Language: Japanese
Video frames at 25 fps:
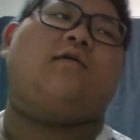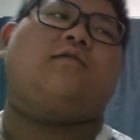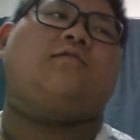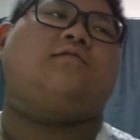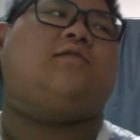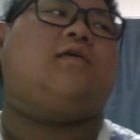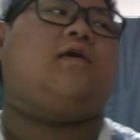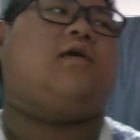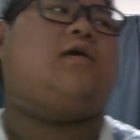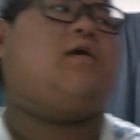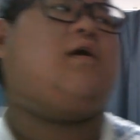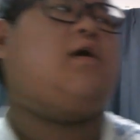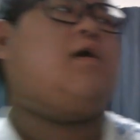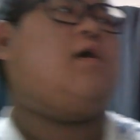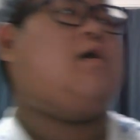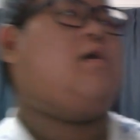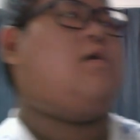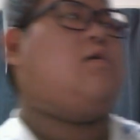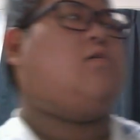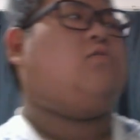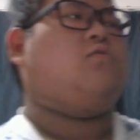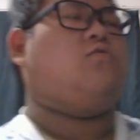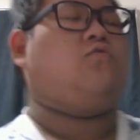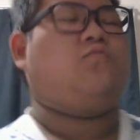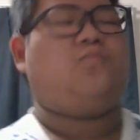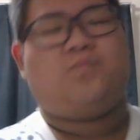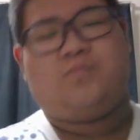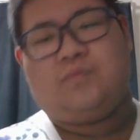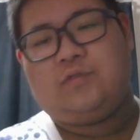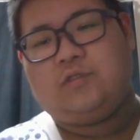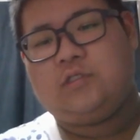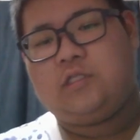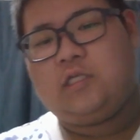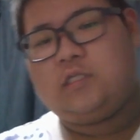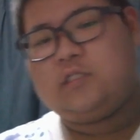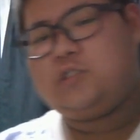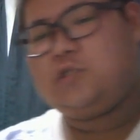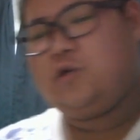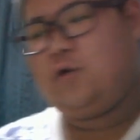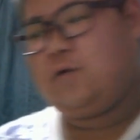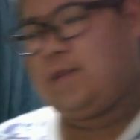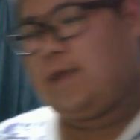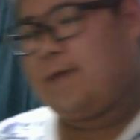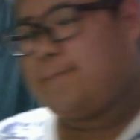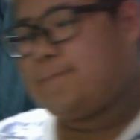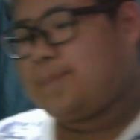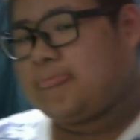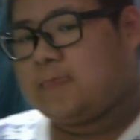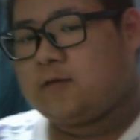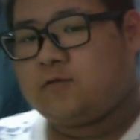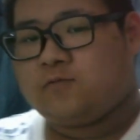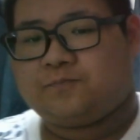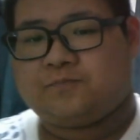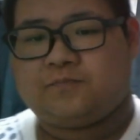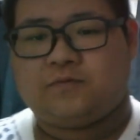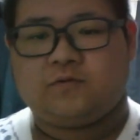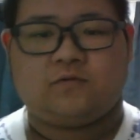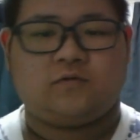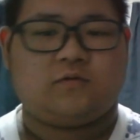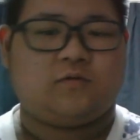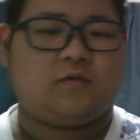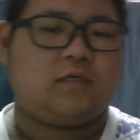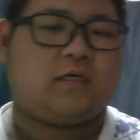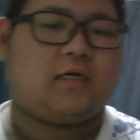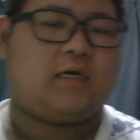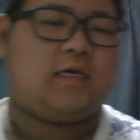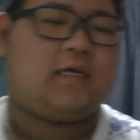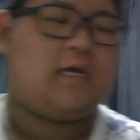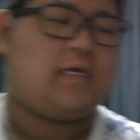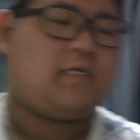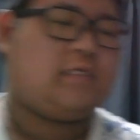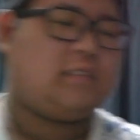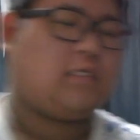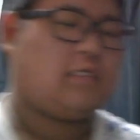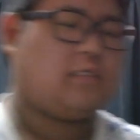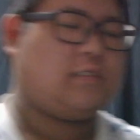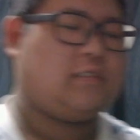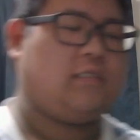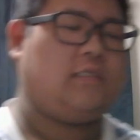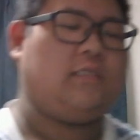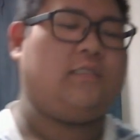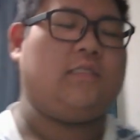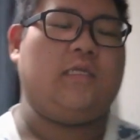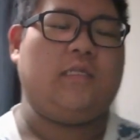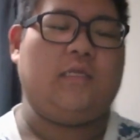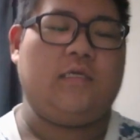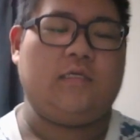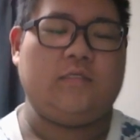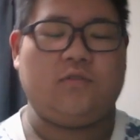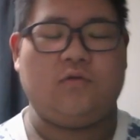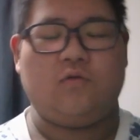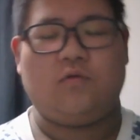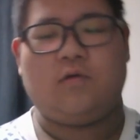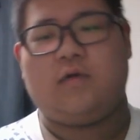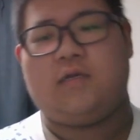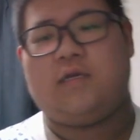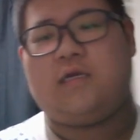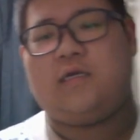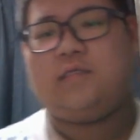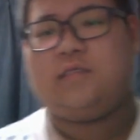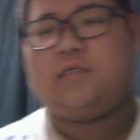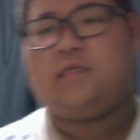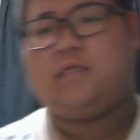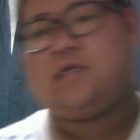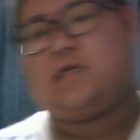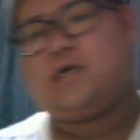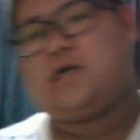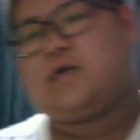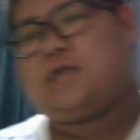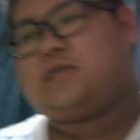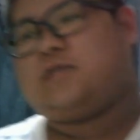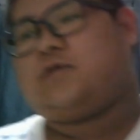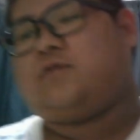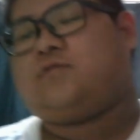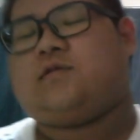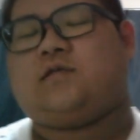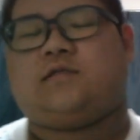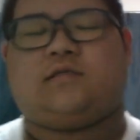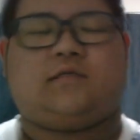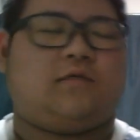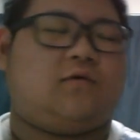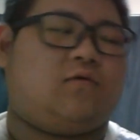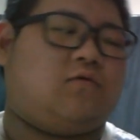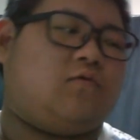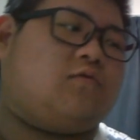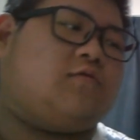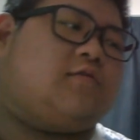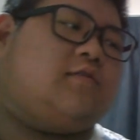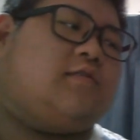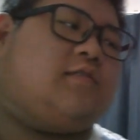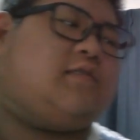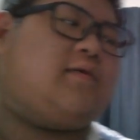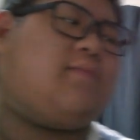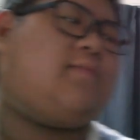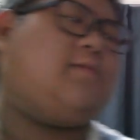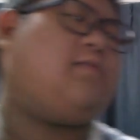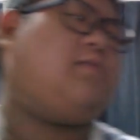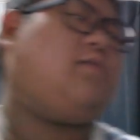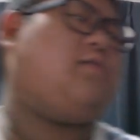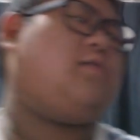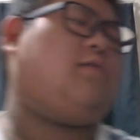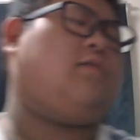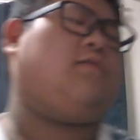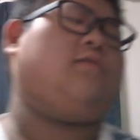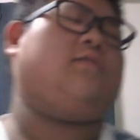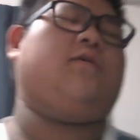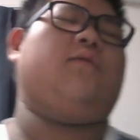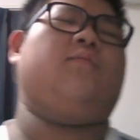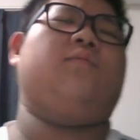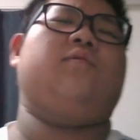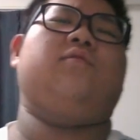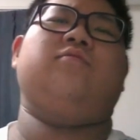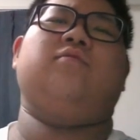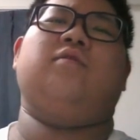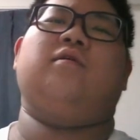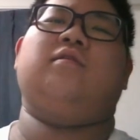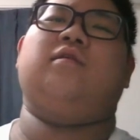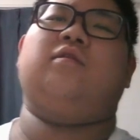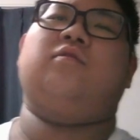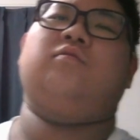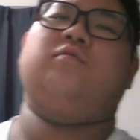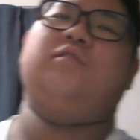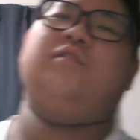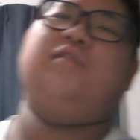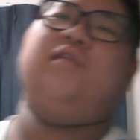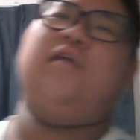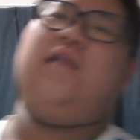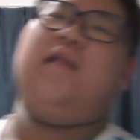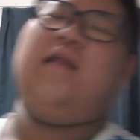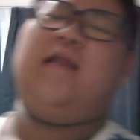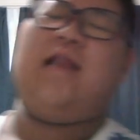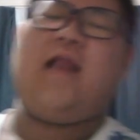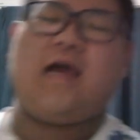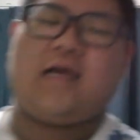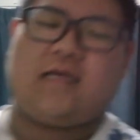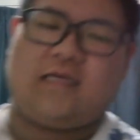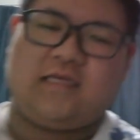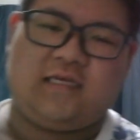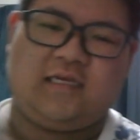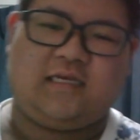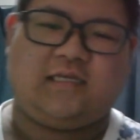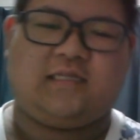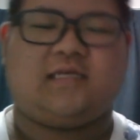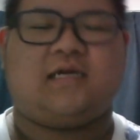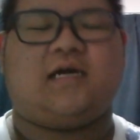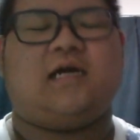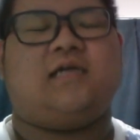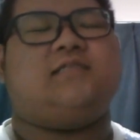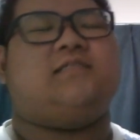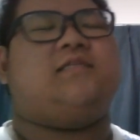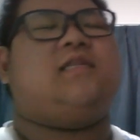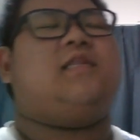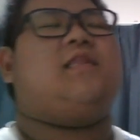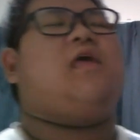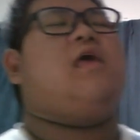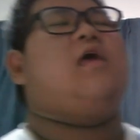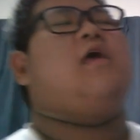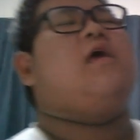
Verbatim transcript: くて、鬱憤ですよね。鬱憤っていうか、やりたすぎてね、しょうがないんでね、体を叩き起こして喋ってるけど、喋るのは楽しいからラッキーって感じでね、